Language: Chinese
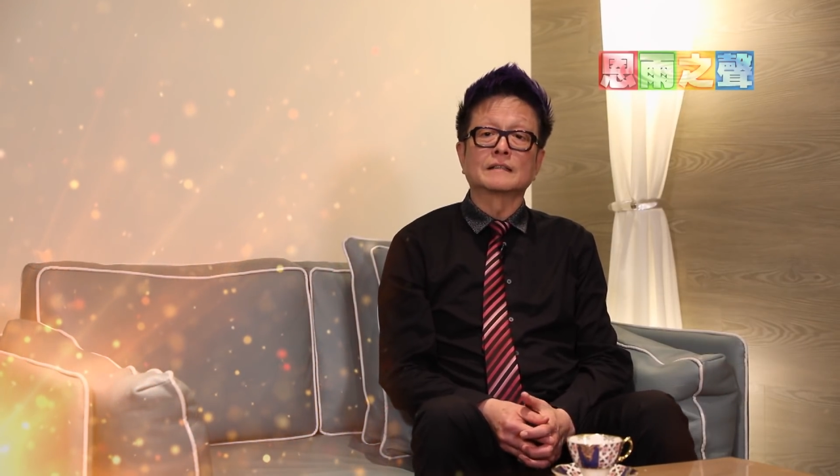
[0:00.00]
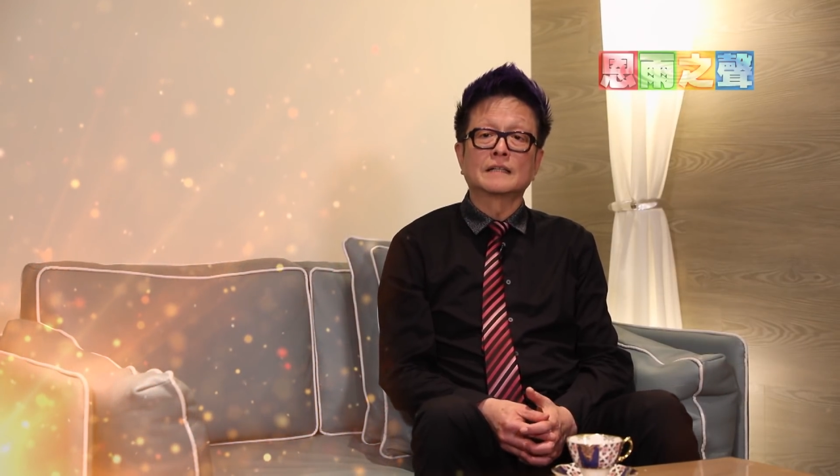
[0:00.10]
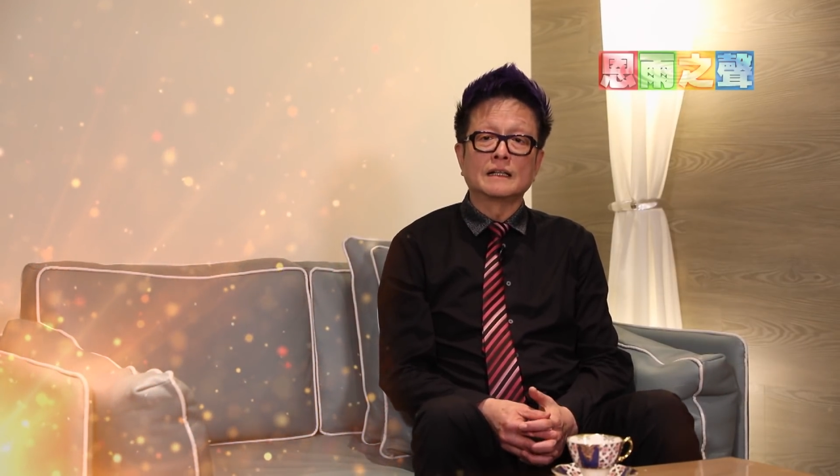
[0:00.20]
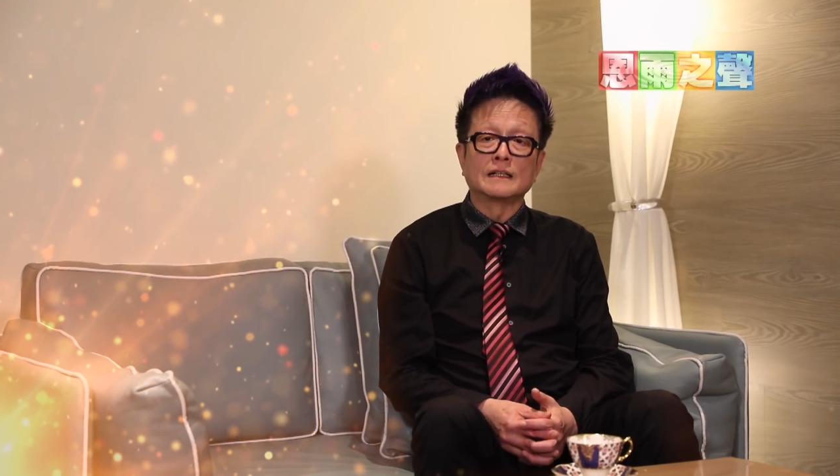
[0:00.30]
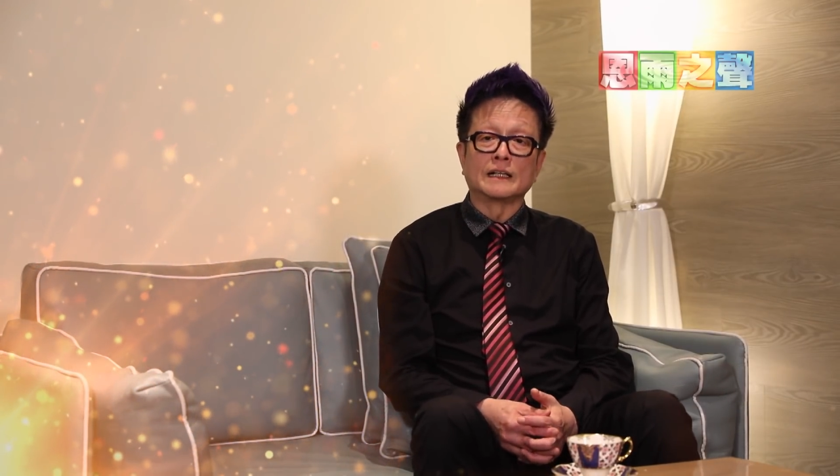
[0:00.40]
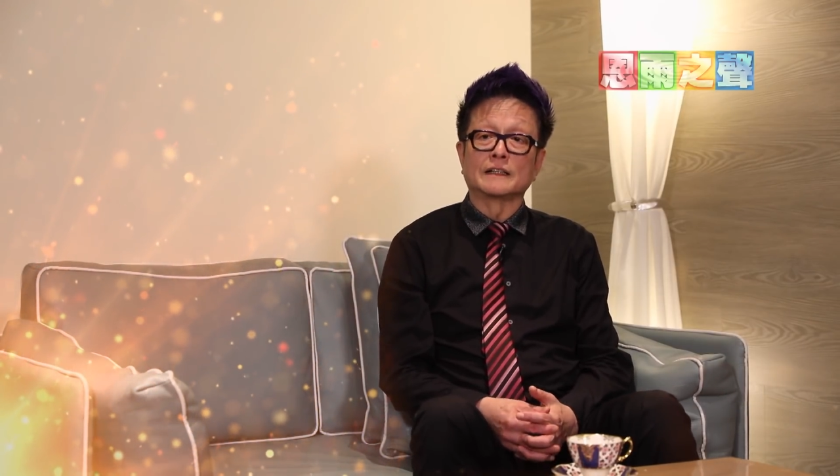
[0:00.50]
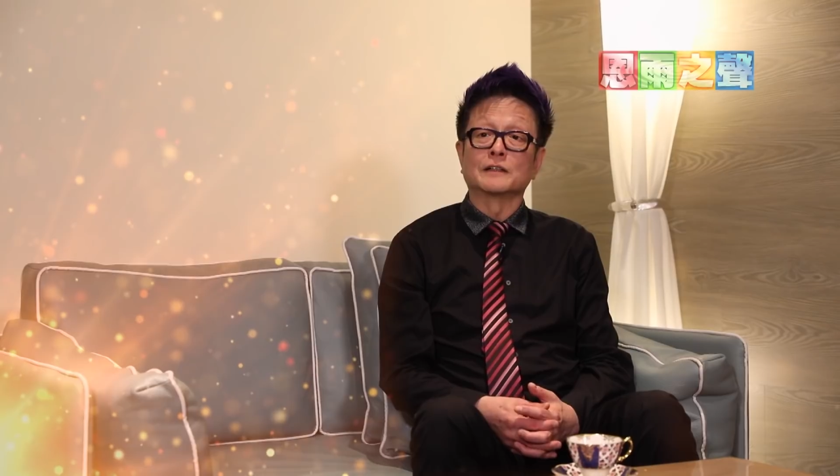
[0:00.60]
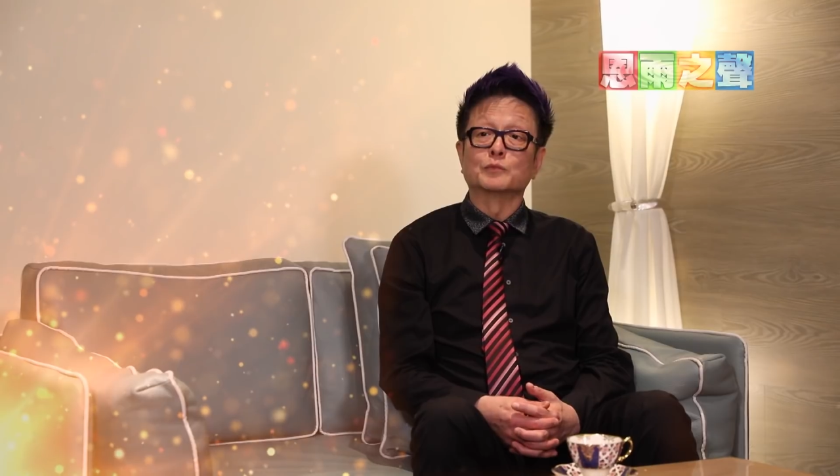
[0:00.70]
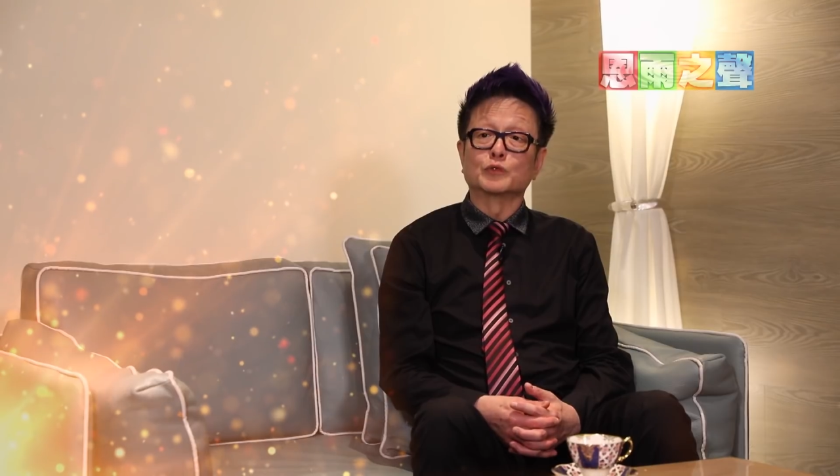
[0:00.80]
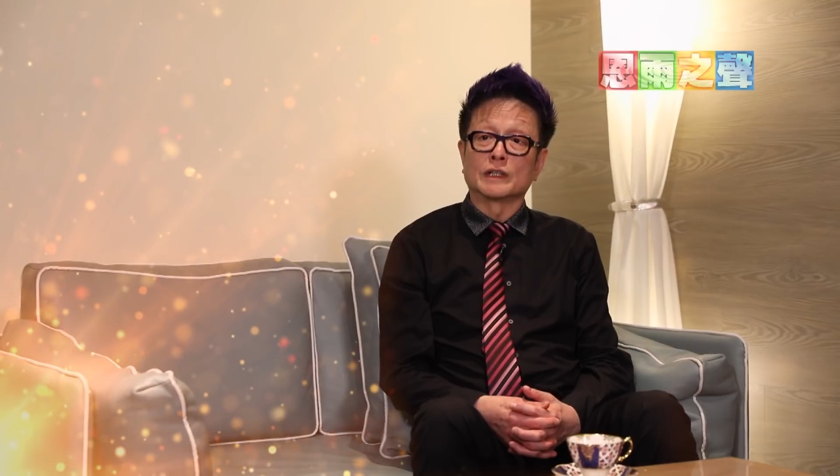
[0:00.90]
认领
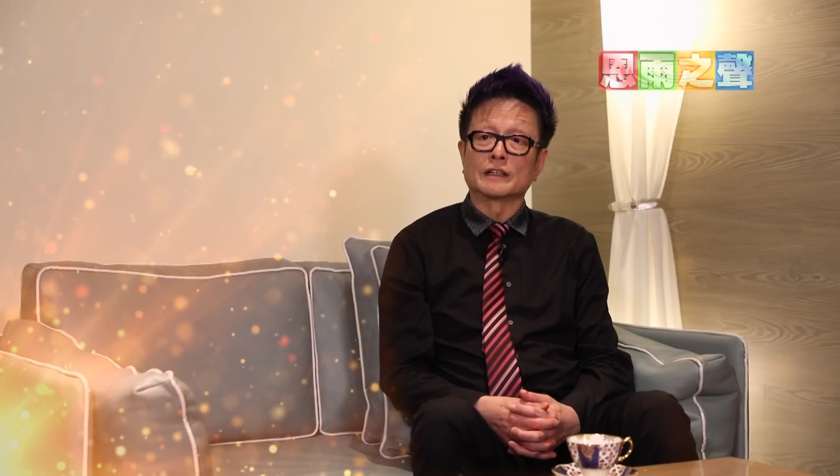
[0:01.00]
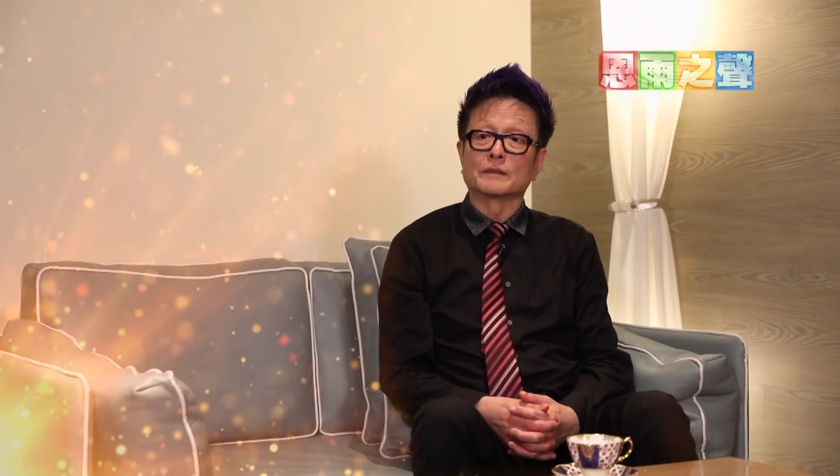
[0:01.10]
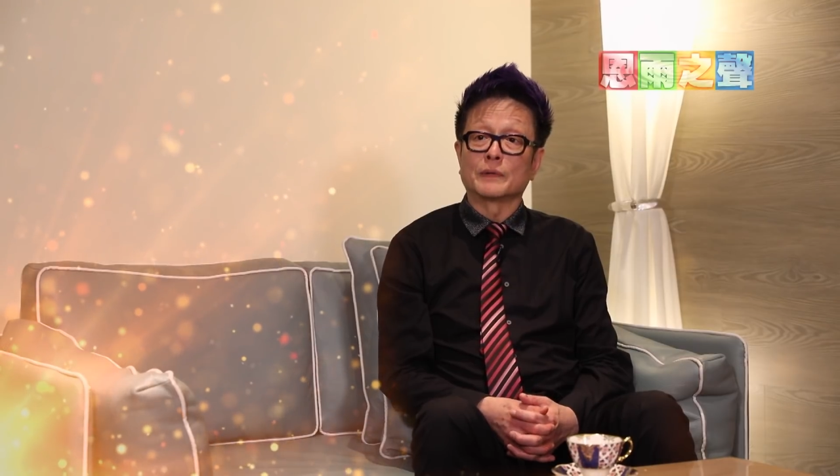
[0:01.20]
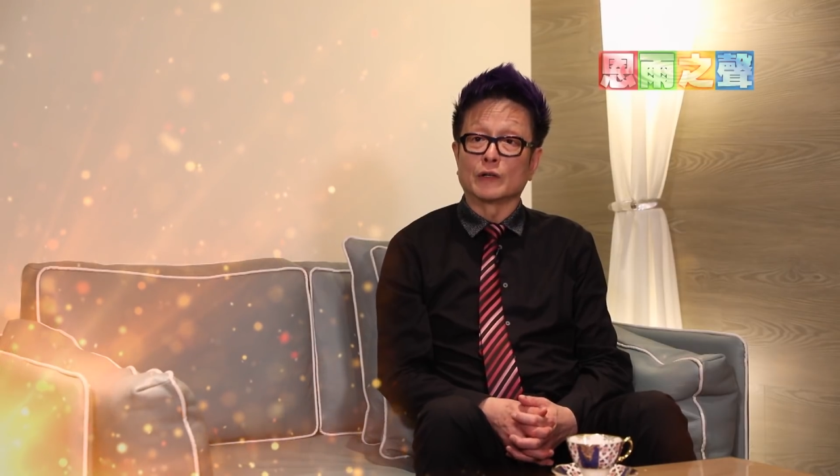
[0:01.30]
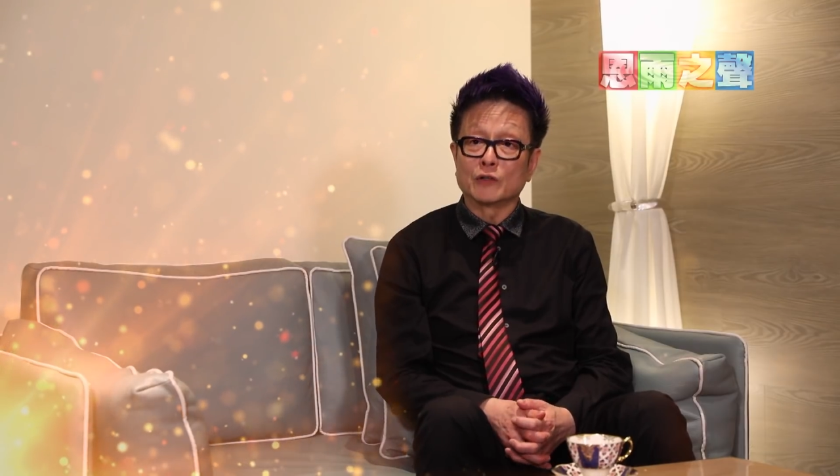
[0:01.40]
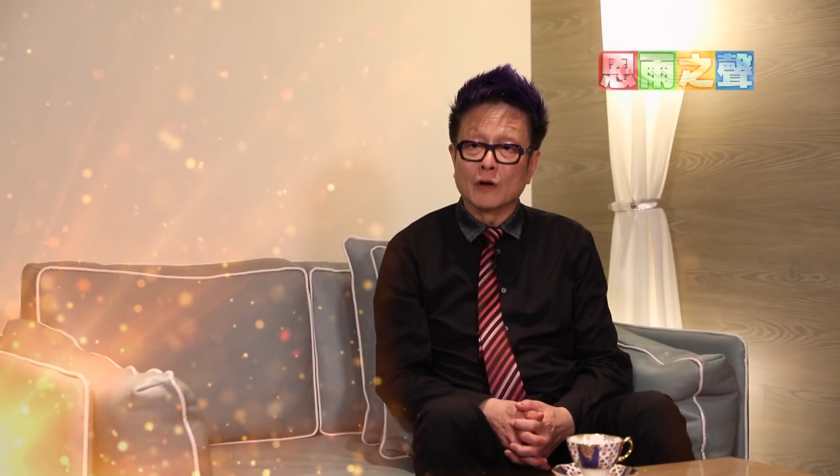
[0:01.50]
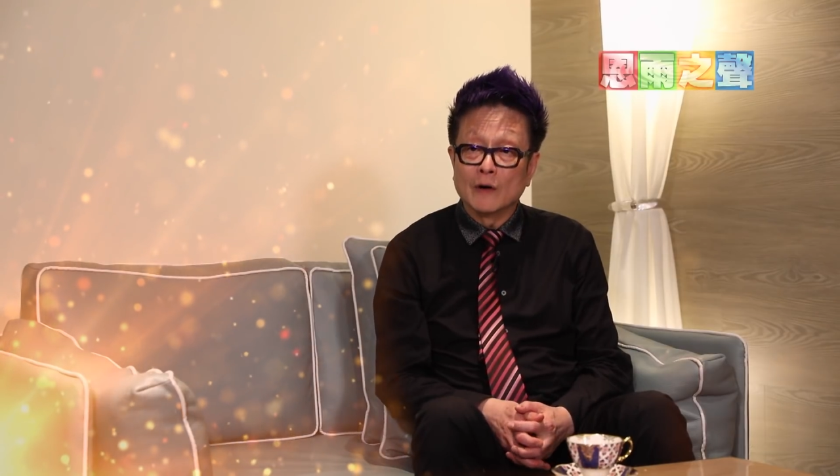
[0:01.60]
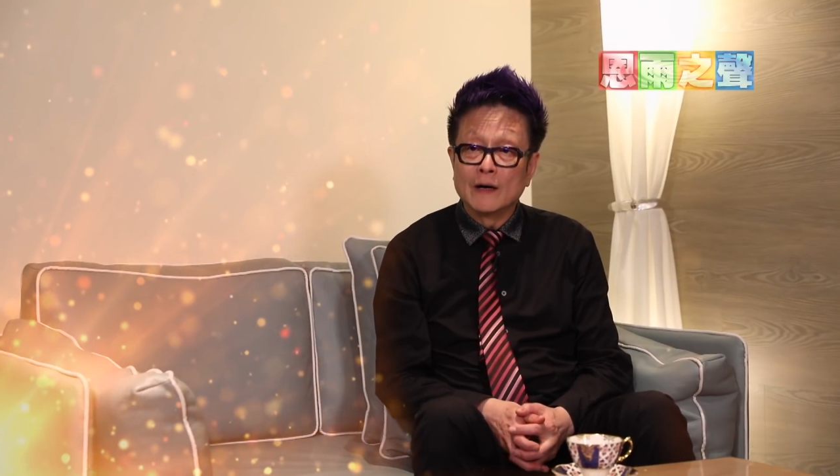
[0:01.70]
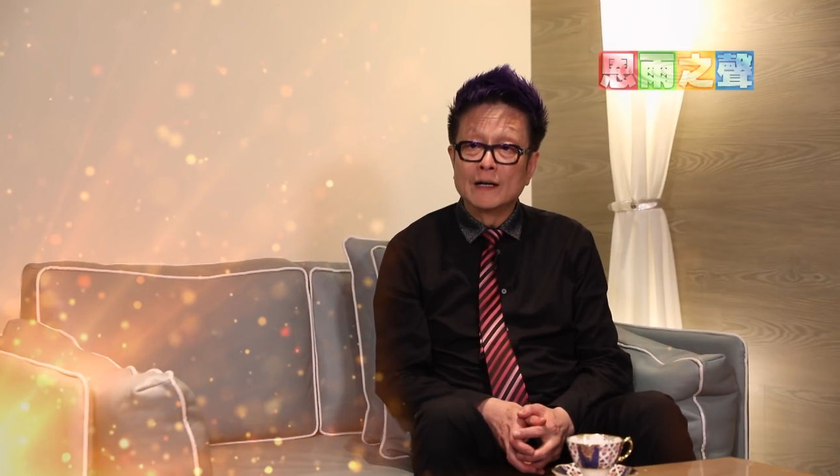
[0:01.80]
的慕道的朋友，